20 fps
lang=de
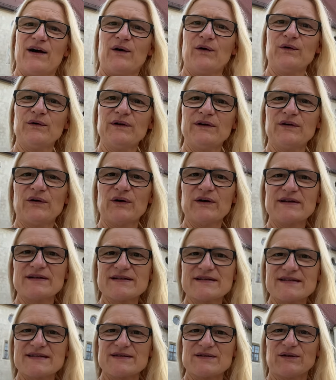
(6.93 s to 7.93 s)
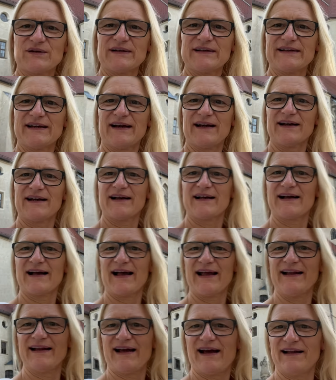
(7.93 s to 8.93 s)
Und heute ist Sonntag,
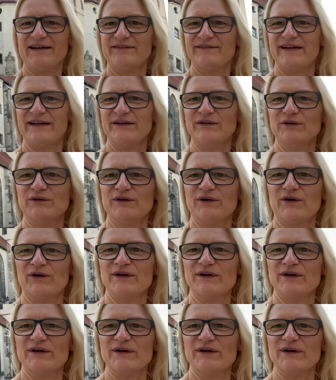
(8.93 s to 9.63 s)
keine Anwendung.